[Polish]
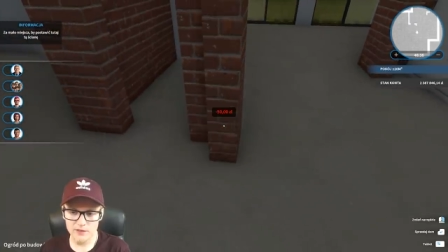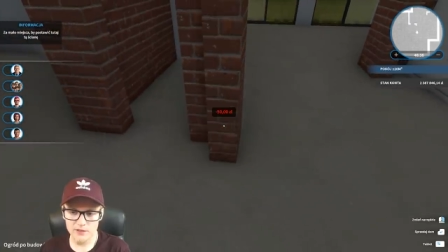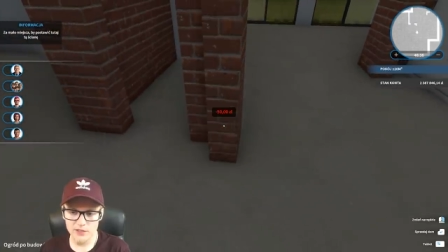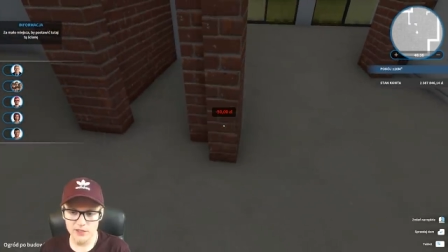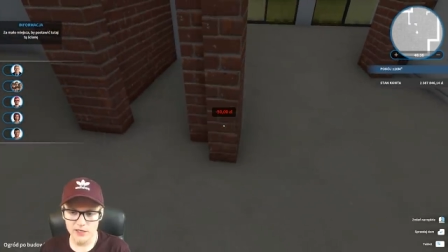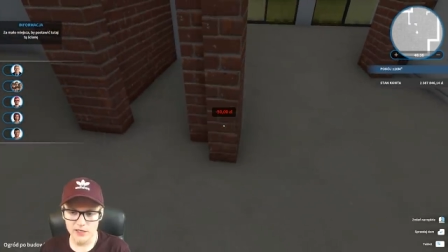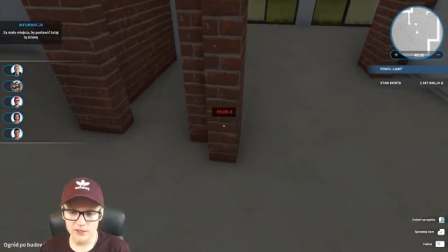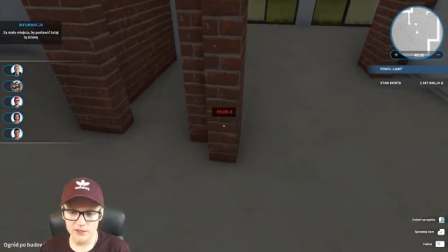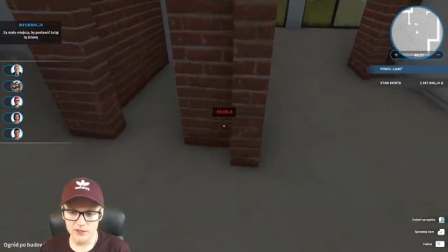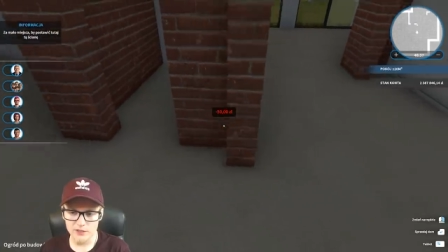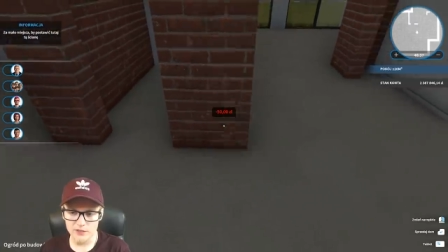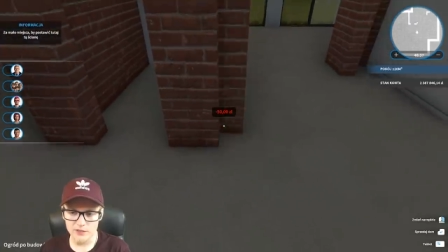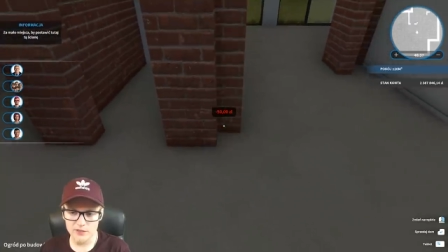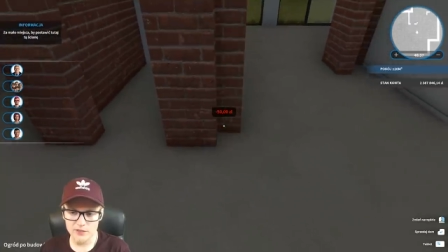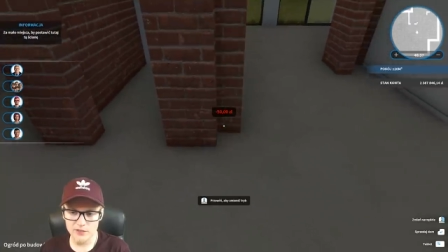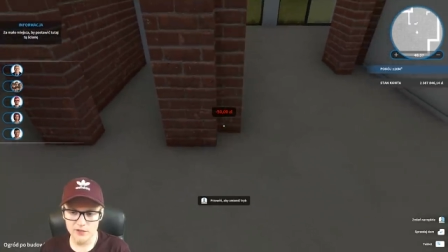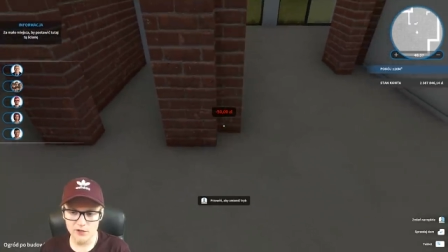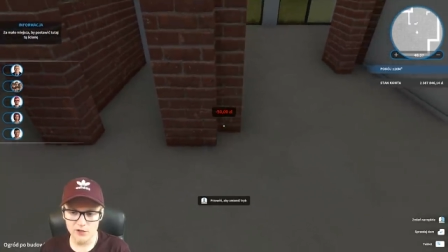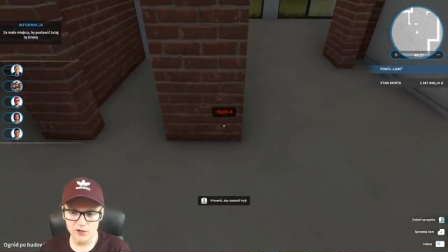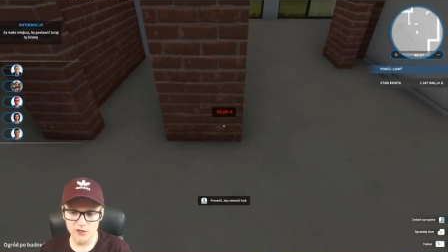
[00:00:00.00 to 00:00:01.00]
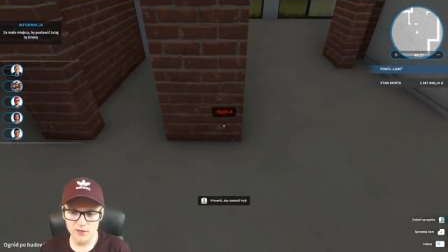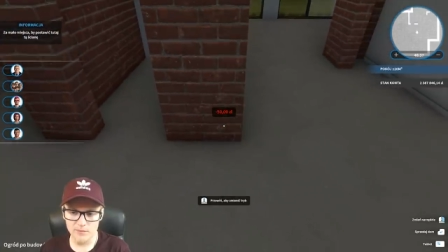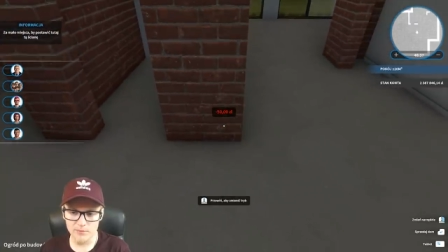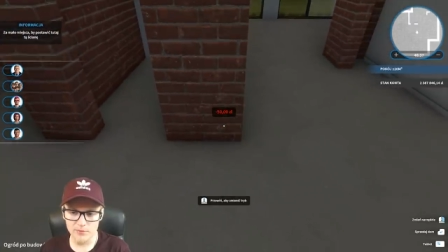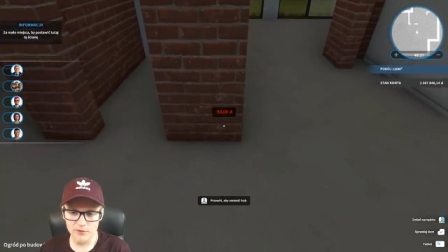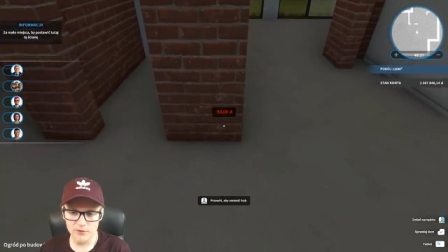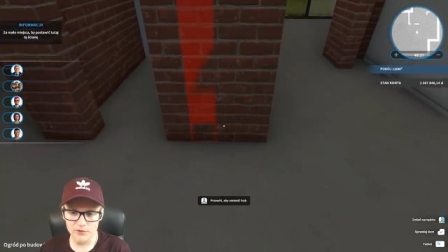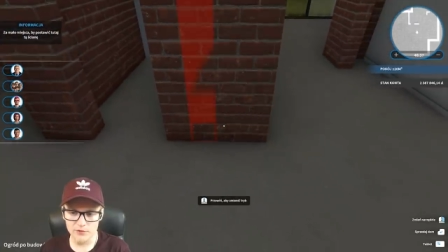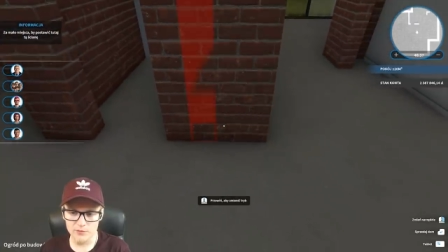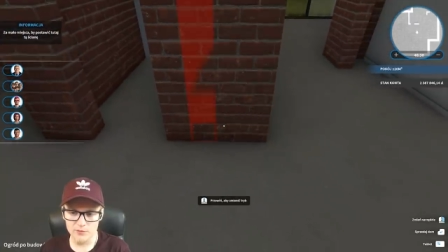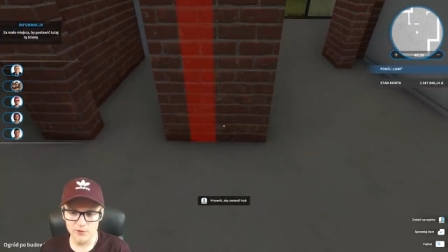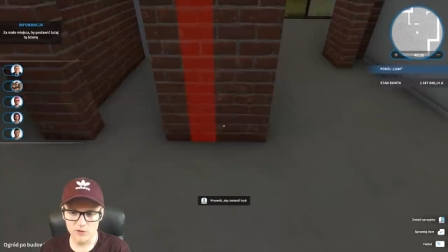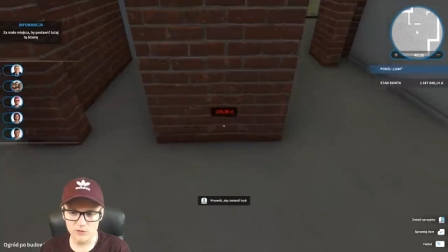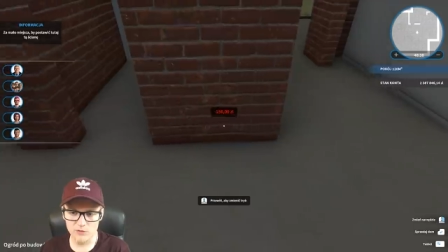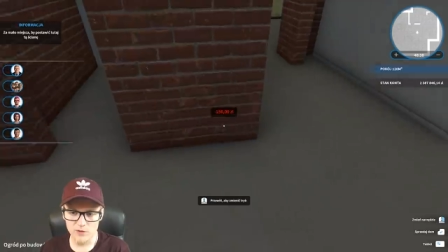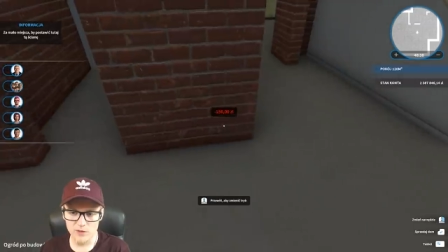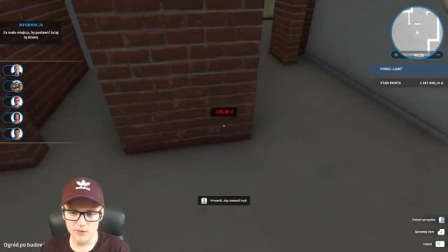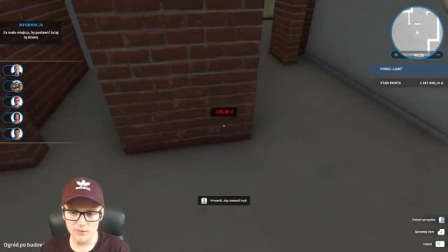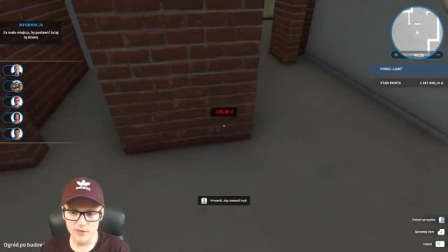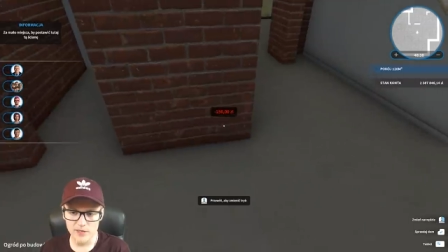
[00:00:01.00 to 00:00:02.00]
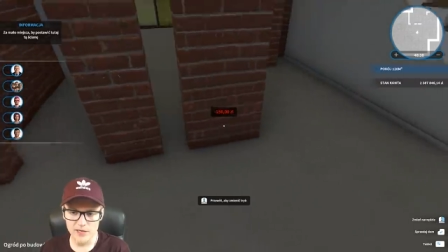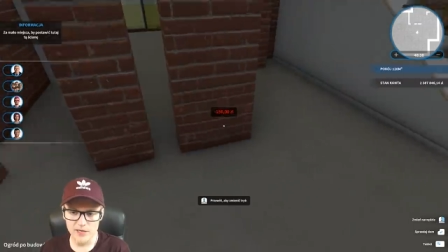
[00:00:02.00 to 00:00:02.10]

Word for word: Czekajcie, scrollem ponoć mogłem...